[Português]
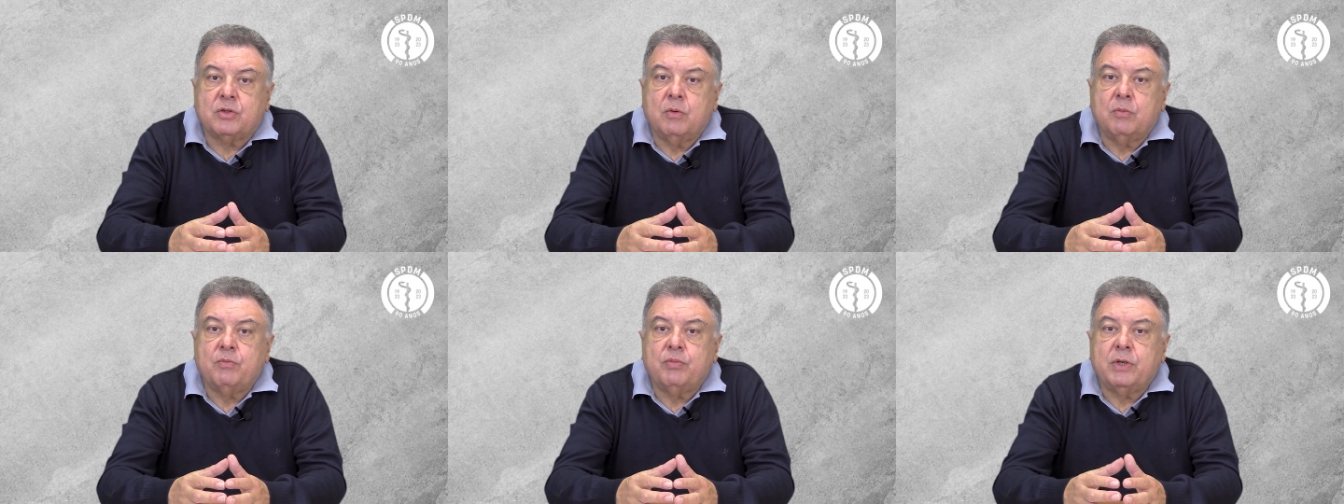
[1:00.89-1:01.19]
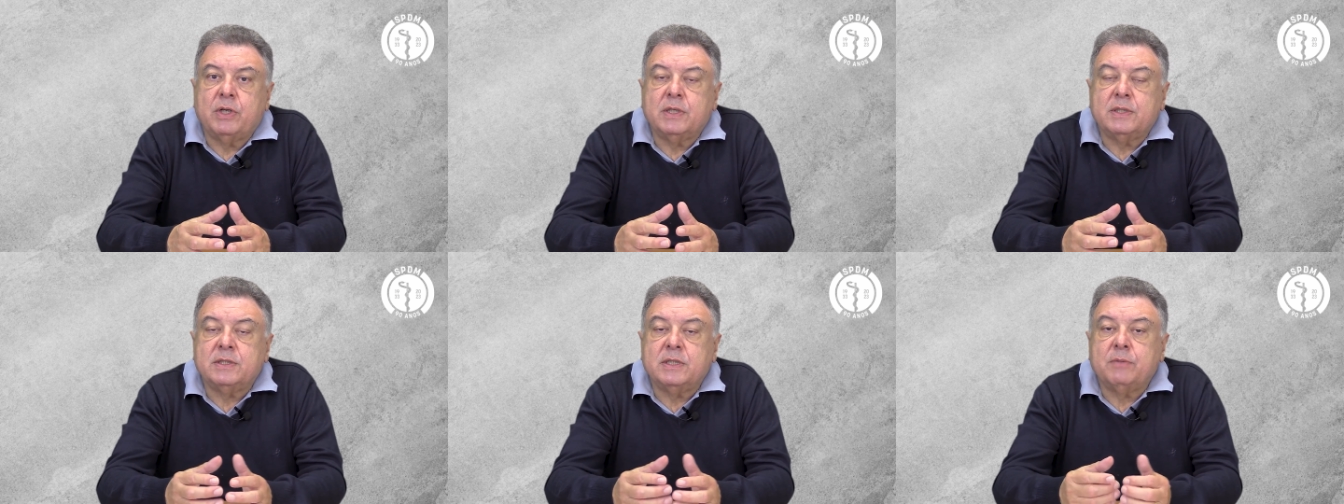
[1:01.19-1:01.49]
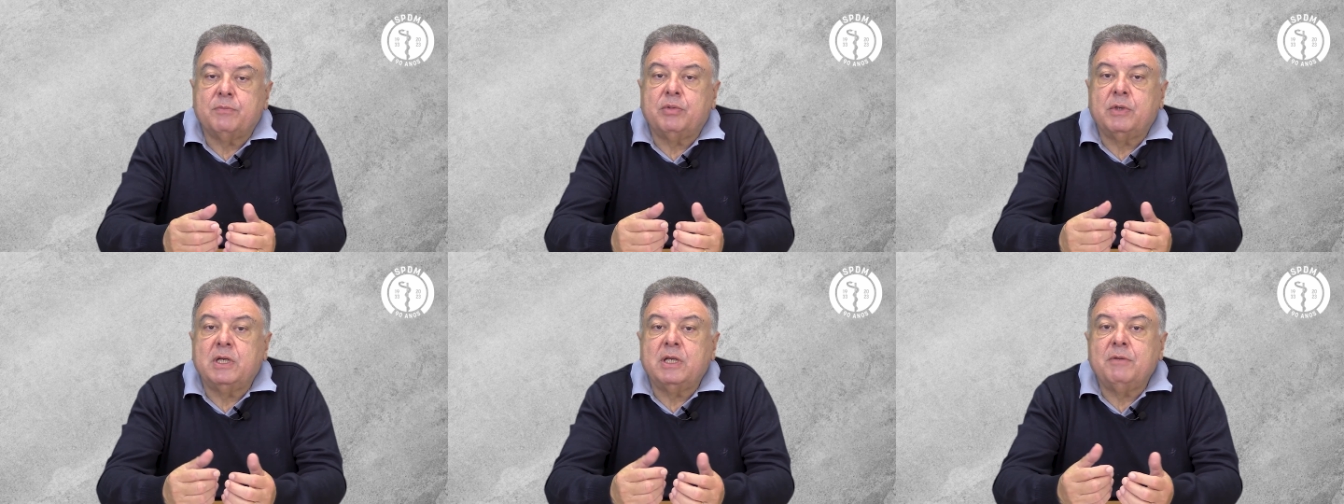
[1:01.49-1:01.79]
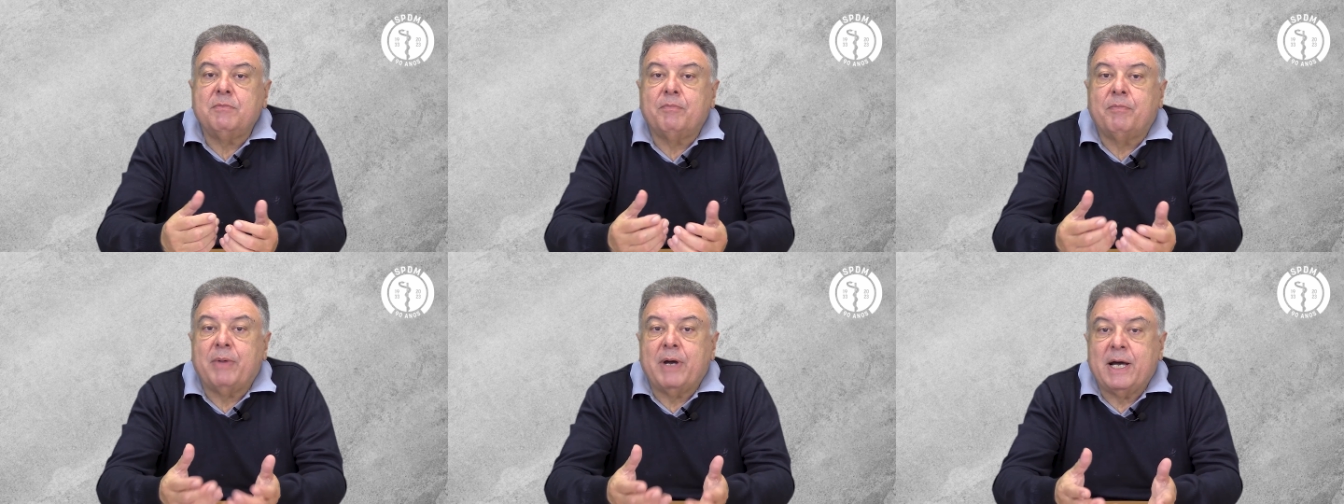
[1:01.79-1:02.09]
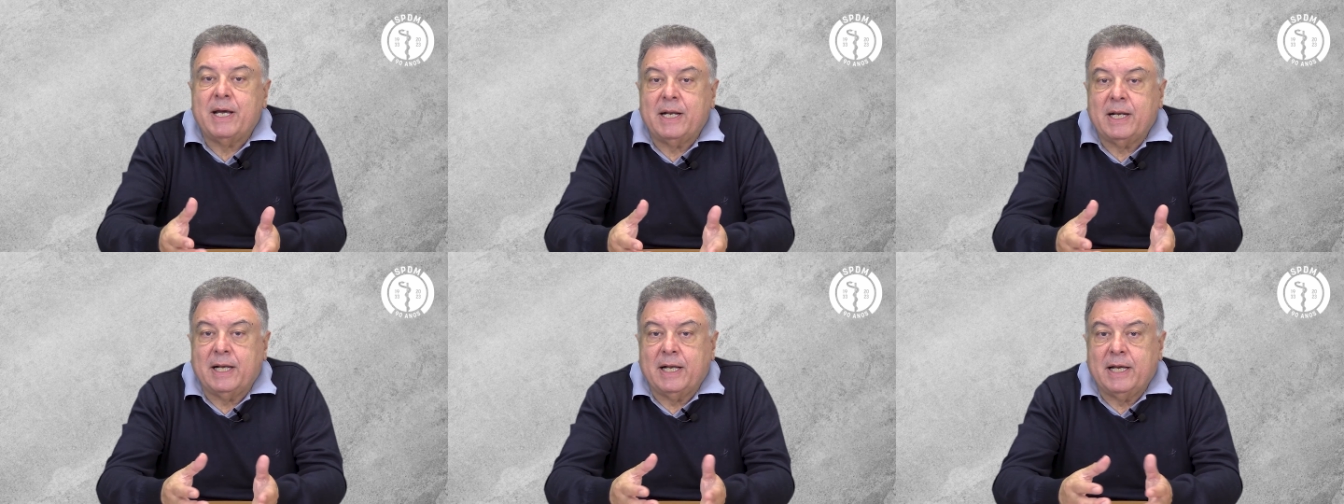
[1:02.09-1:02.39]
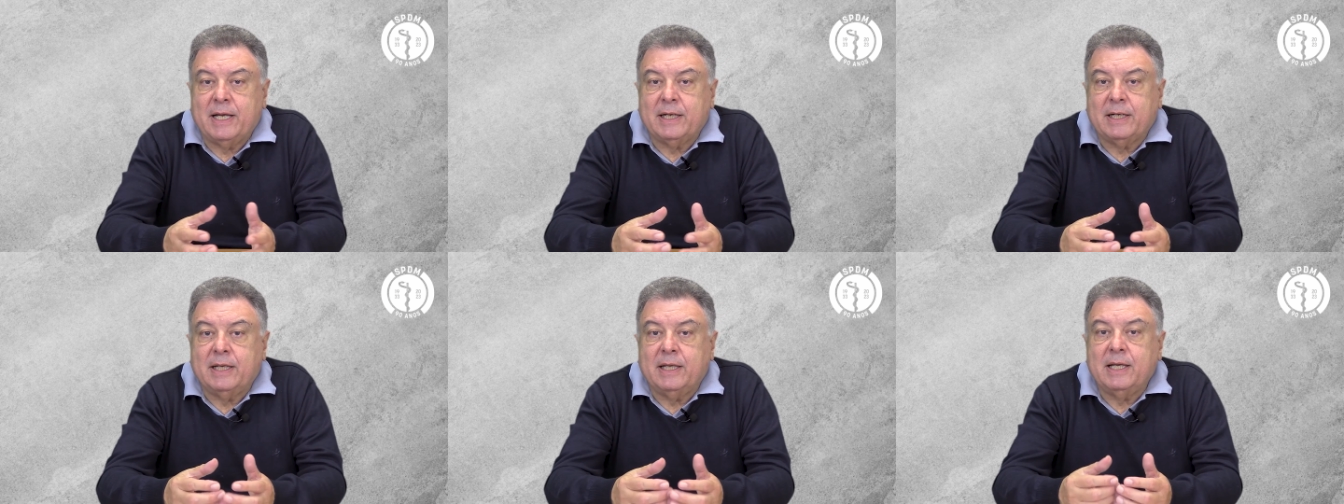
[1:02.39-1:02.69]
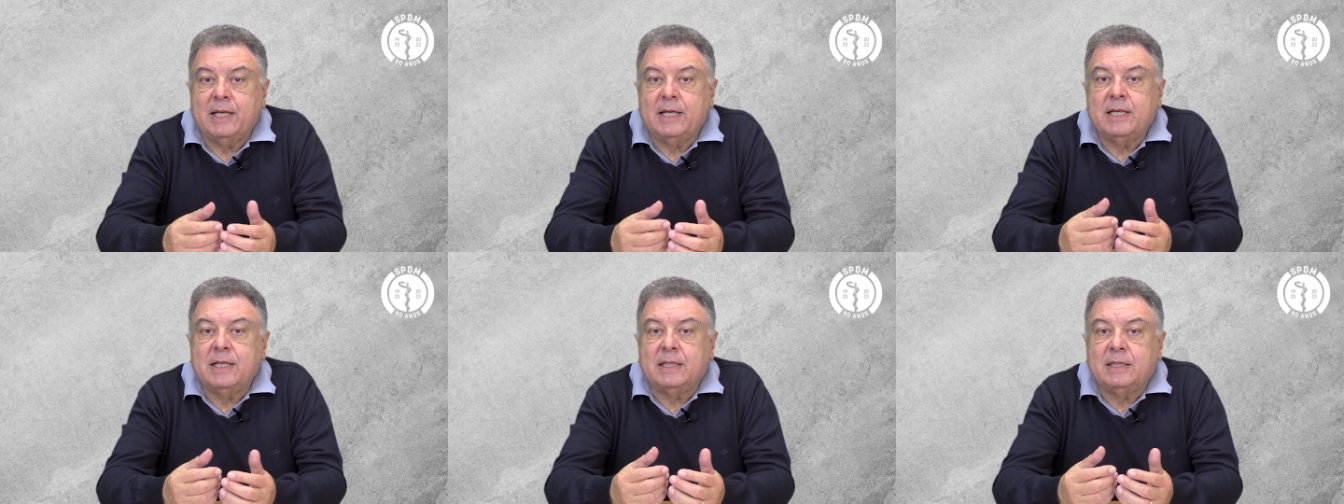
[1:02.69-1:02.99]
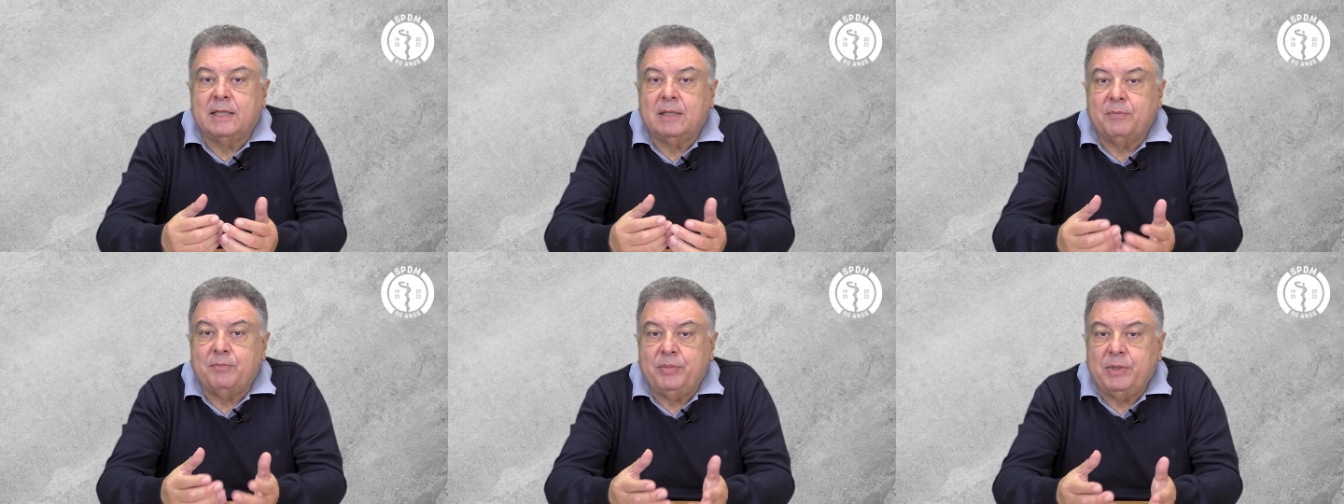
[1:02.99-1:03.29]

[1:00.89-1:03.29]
como por exemplo limpar a garganta,